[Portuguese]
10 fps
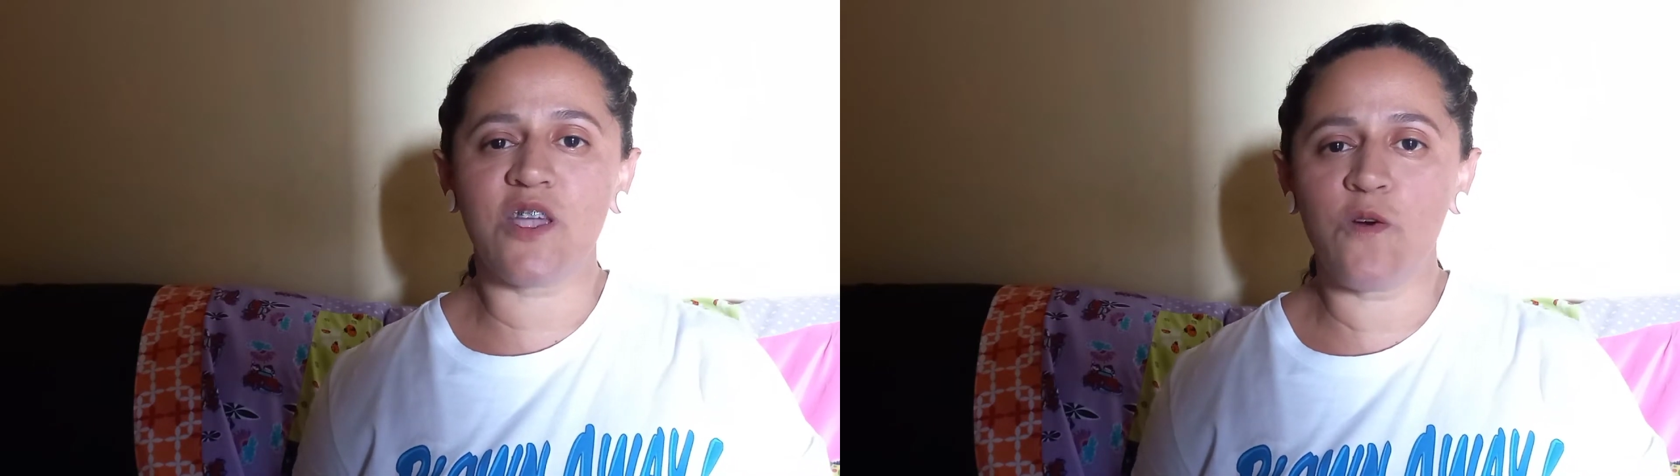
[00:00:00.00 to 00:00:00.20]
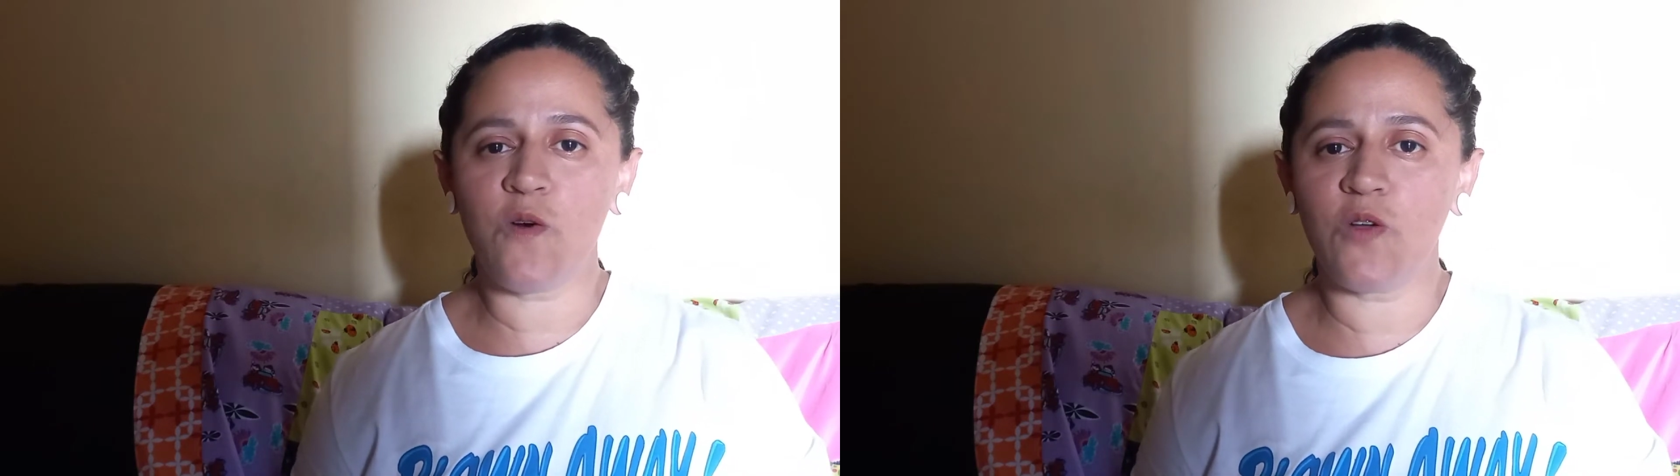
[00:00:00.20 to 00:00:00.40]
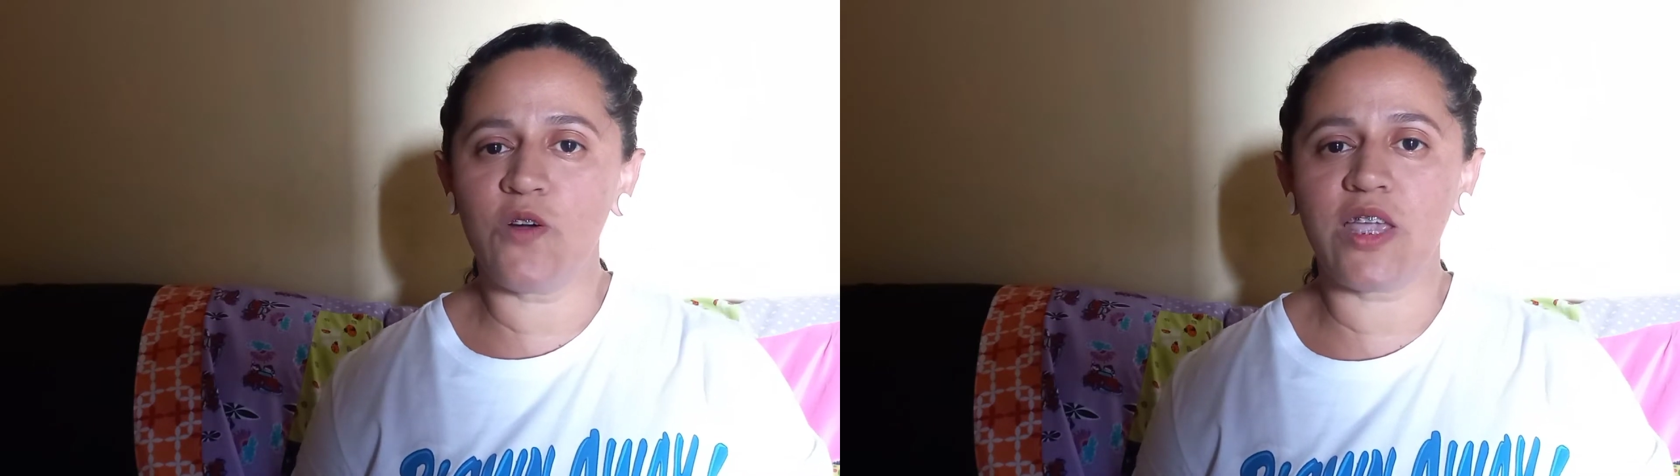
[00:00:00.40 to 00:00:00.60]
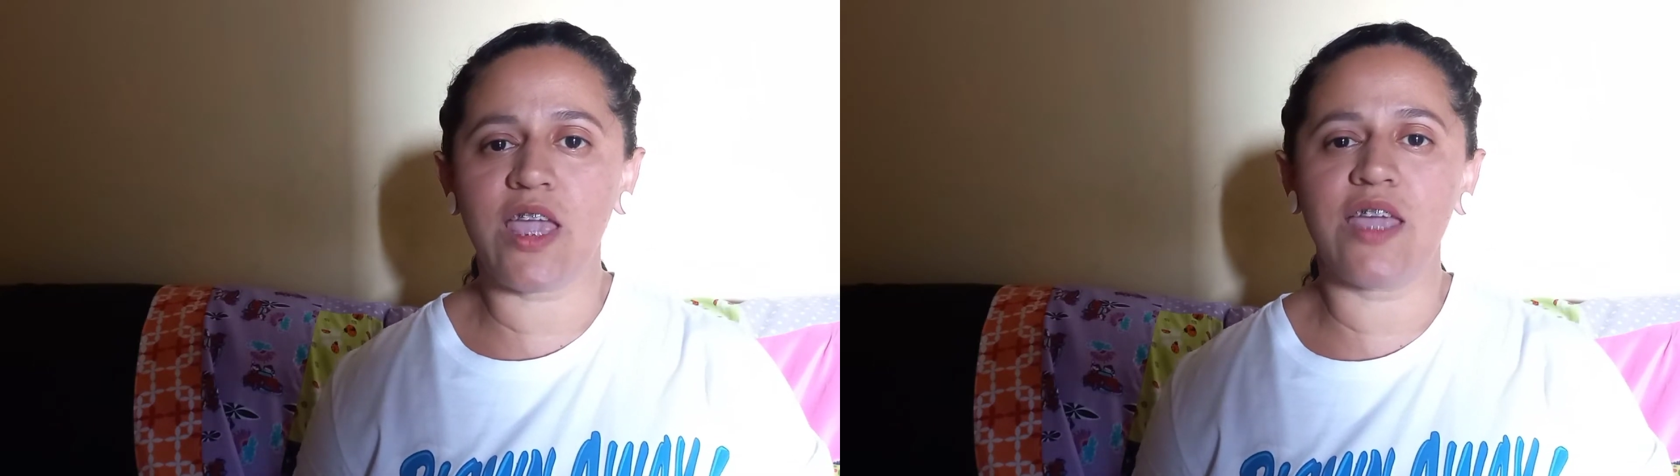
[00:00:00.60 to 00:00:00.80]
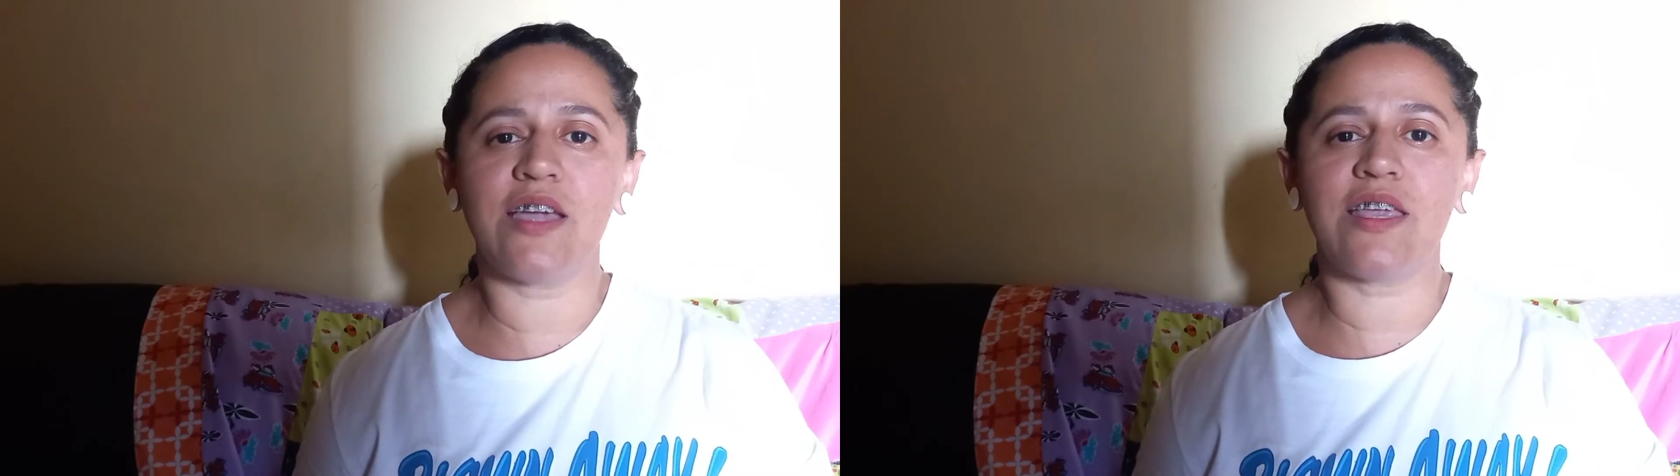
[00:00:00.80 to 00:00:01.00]
eu
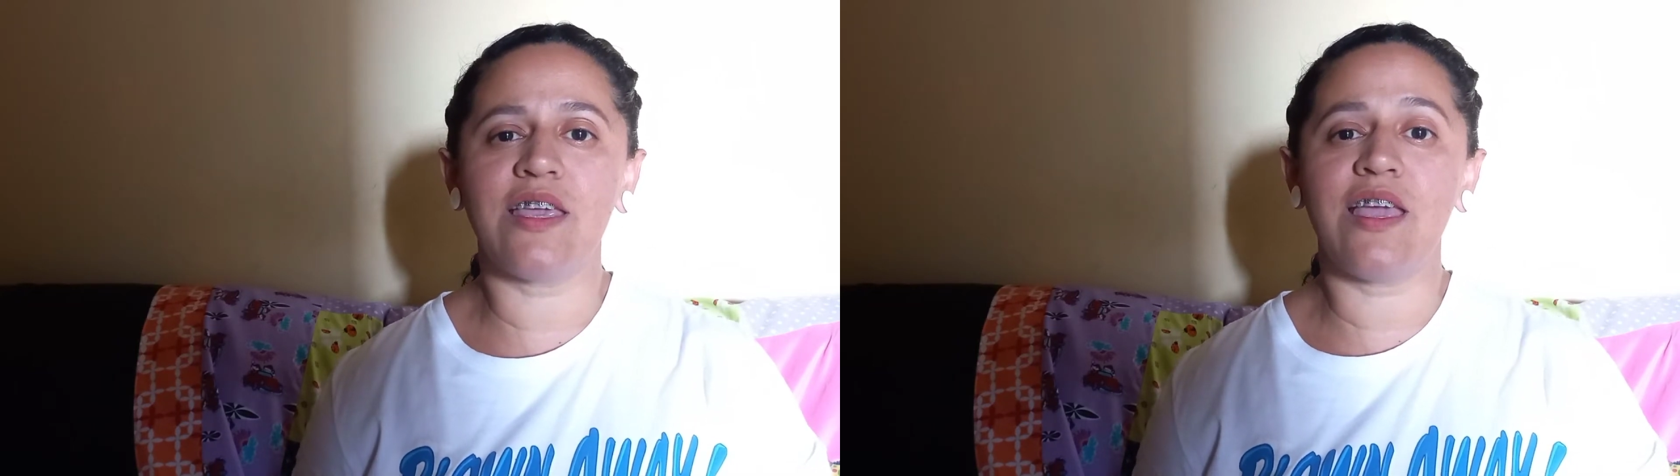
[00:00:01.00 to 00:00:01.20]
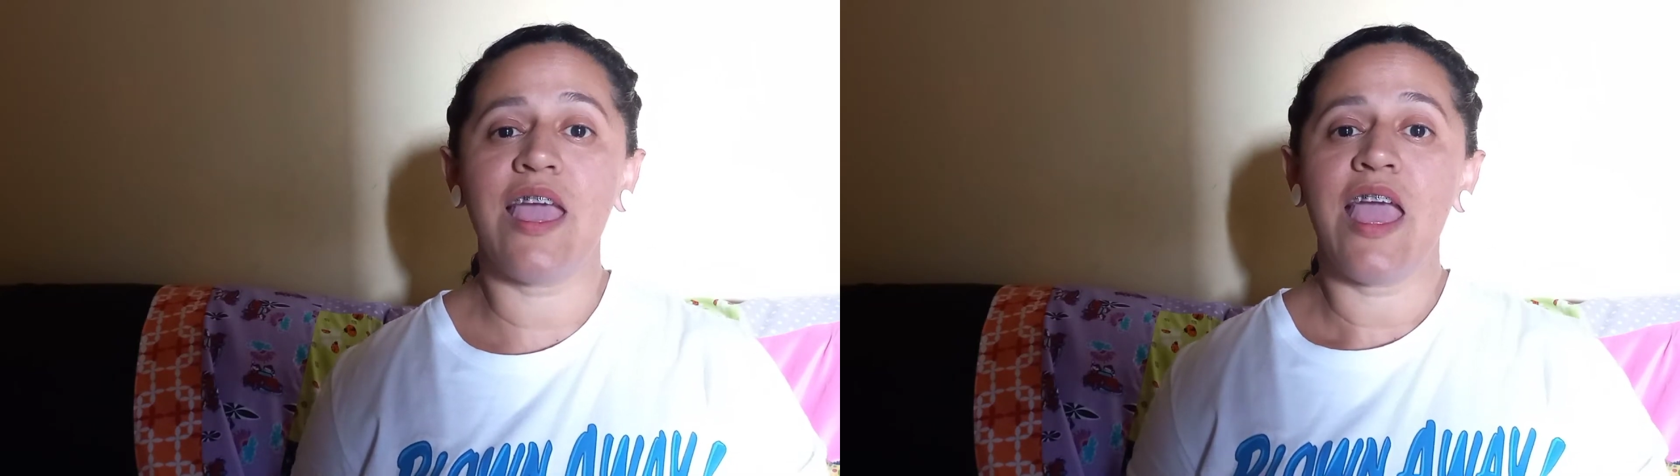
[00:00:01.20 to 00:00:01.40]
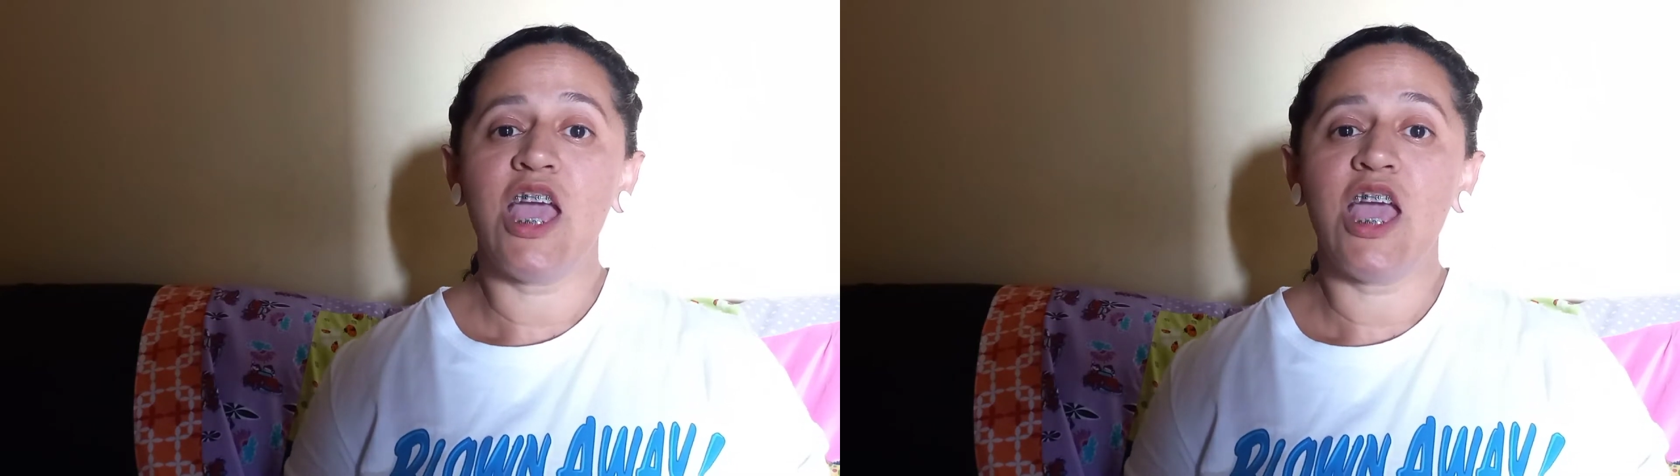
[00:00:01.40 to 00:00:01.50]
coloquei aqui.